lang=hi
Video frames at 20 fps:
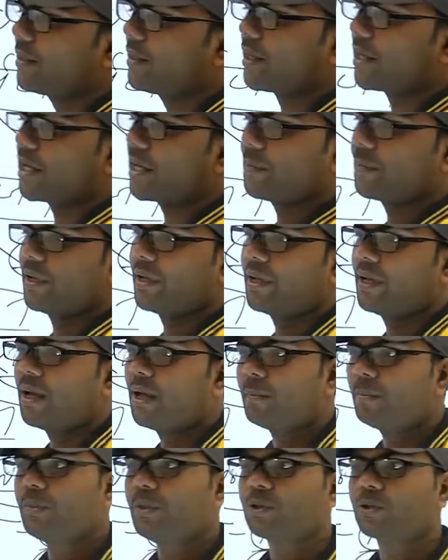करने में
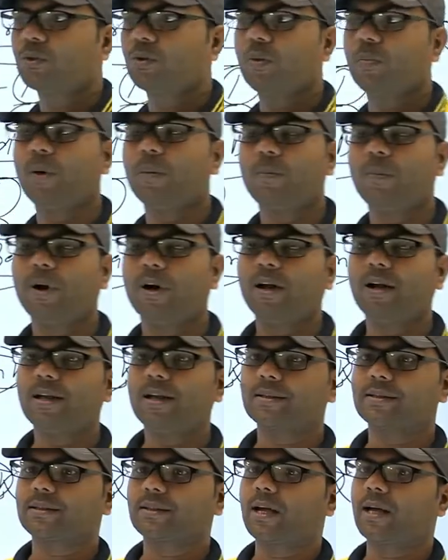विश्व में
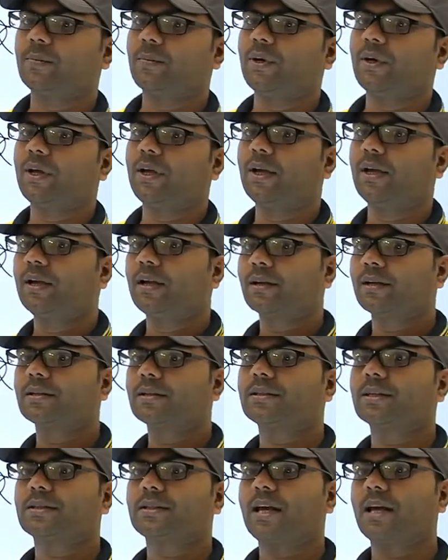पहले स्थान पर है
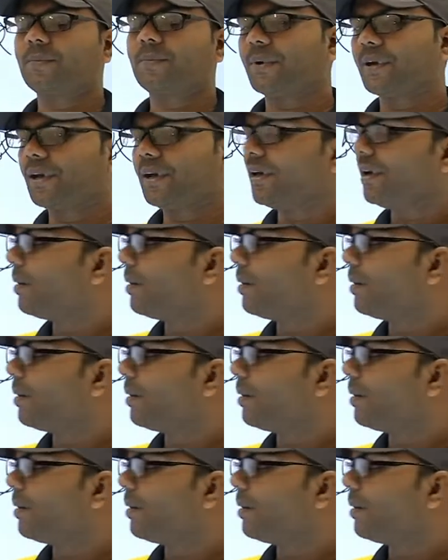किस स्थान पर है